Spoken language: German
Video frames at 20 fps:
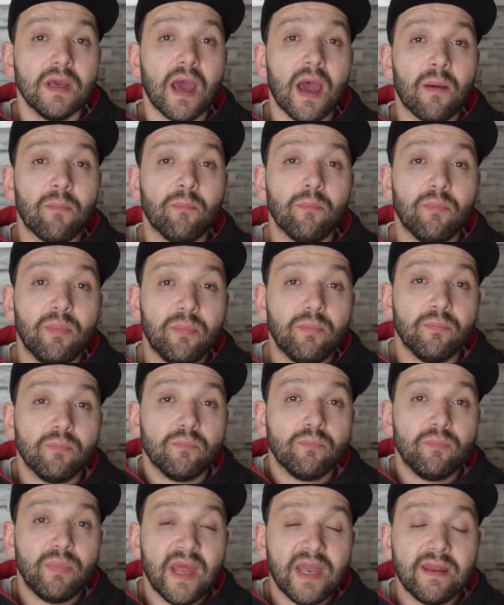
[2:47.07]
am
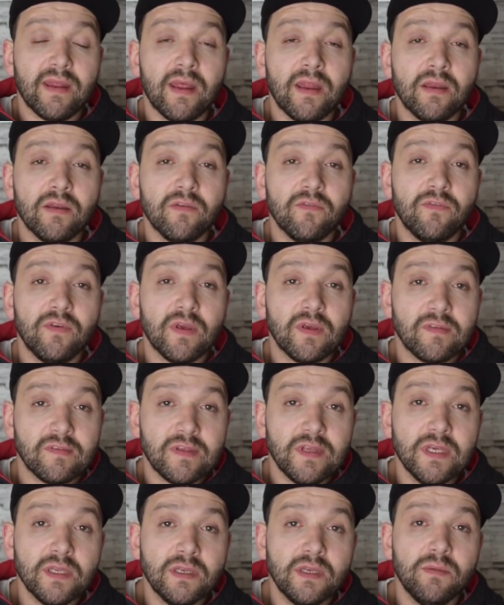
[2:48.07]
Bettende
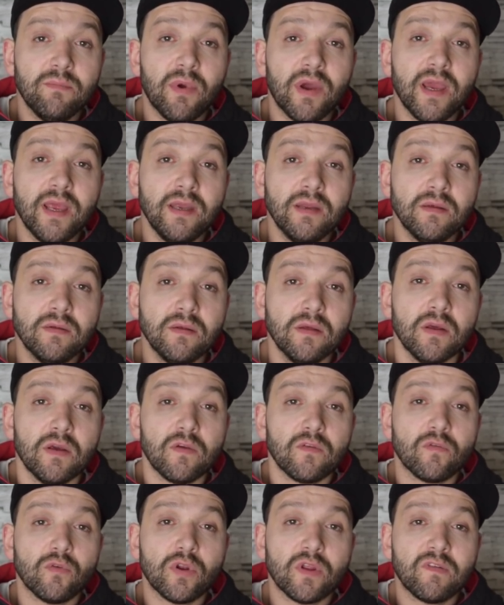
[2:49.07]
fixiert, die Beine,
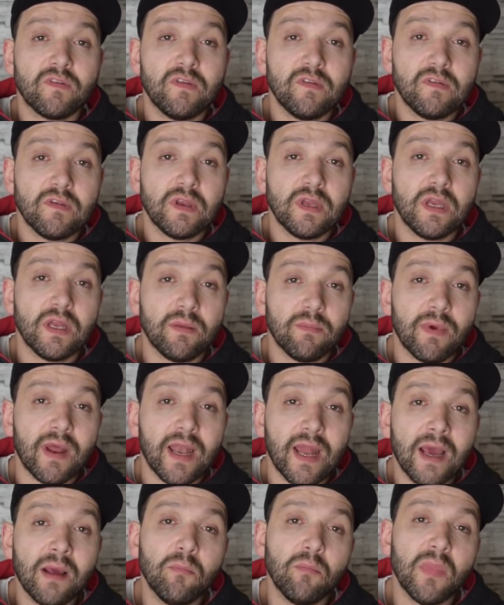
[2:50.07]
sodass sie sich nicht mehr
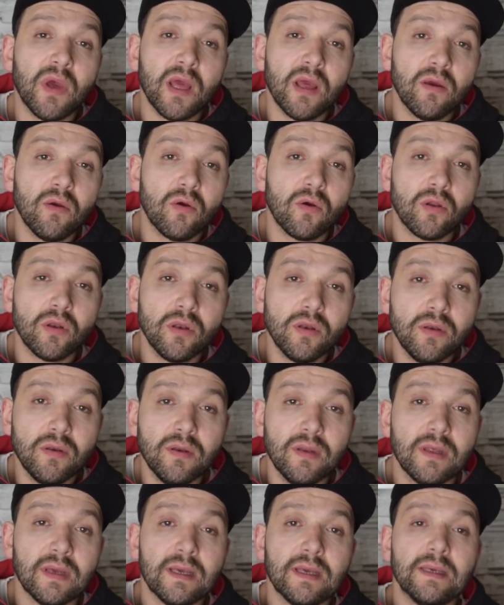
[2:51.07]
lang machen
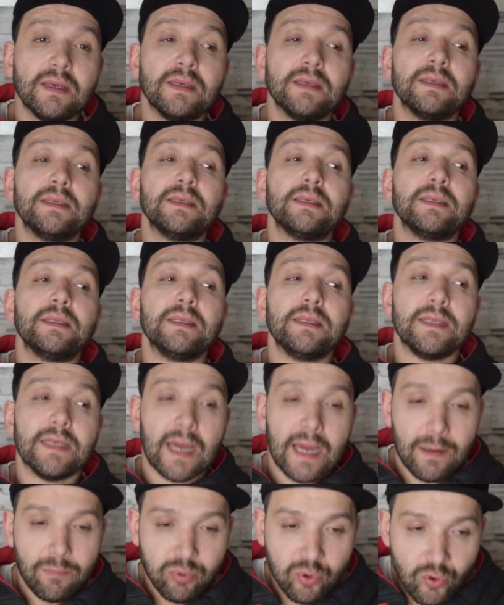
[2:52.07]
konnten.
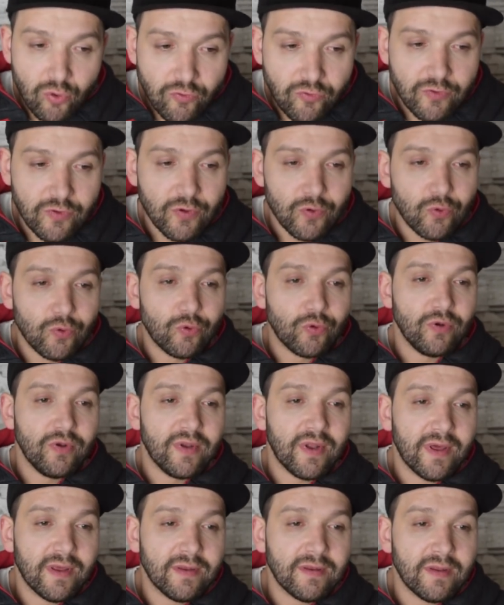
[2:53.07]
Ja, Pustekuchen,
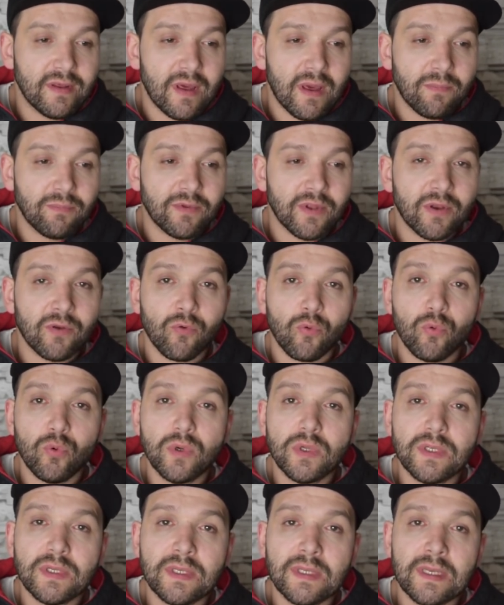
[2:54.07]
dachte, hab dann
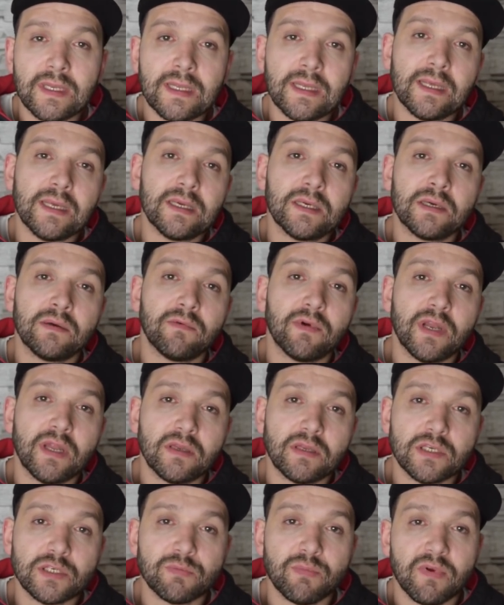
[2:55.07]
Ruhe. Nee, irgendwann
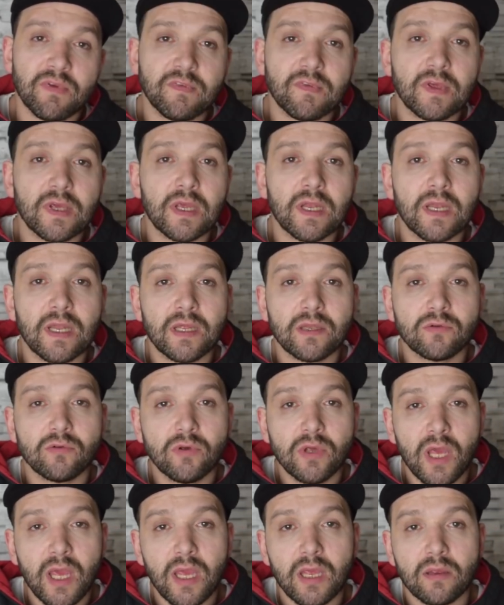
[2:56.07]
hat die Spastik gelernt,
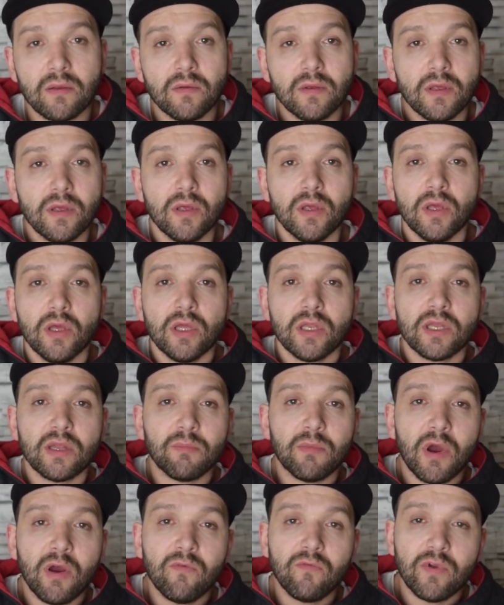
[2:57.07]
okay,
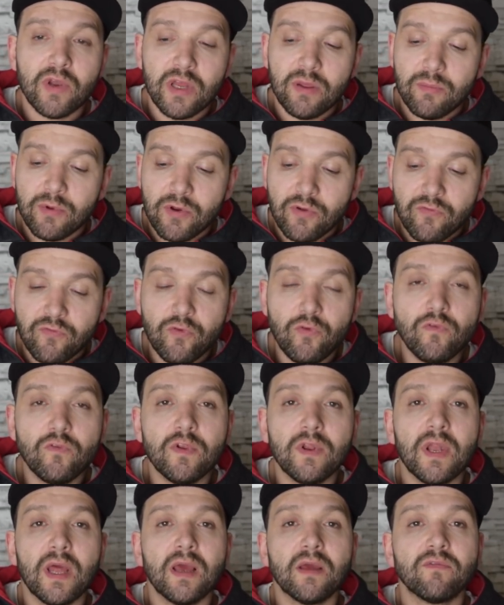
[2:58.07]
dann machen wir nicht mehr die
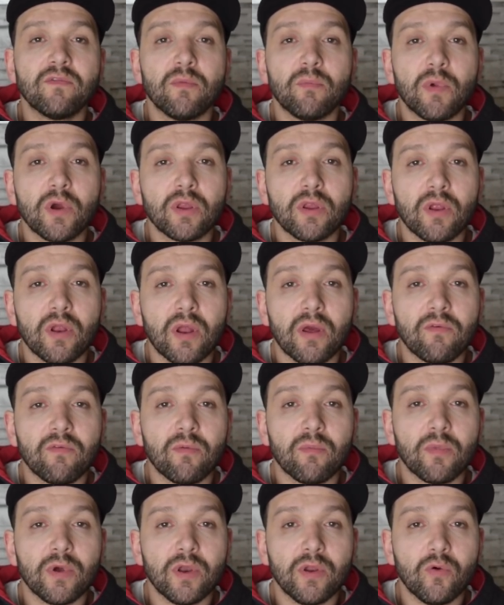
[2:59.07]
Füße lang, wir machen dann einfach
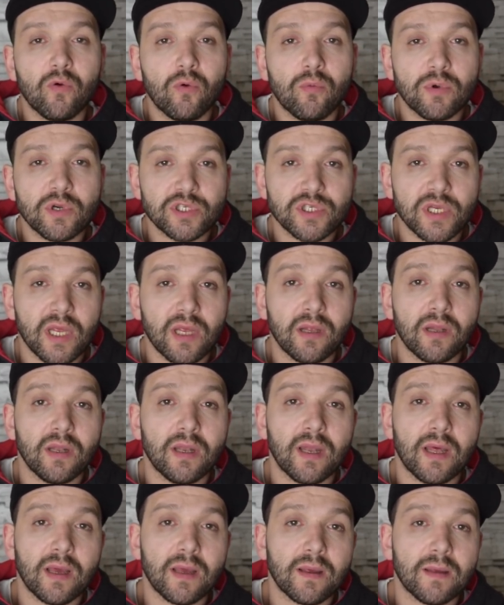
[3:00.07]
mal die Oberschenkel
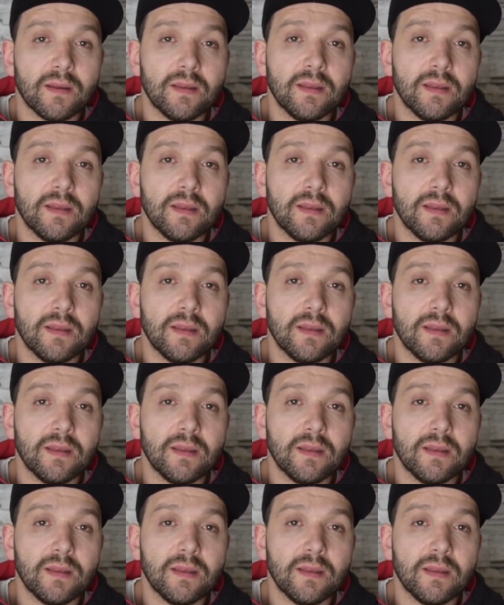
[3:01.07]
lang.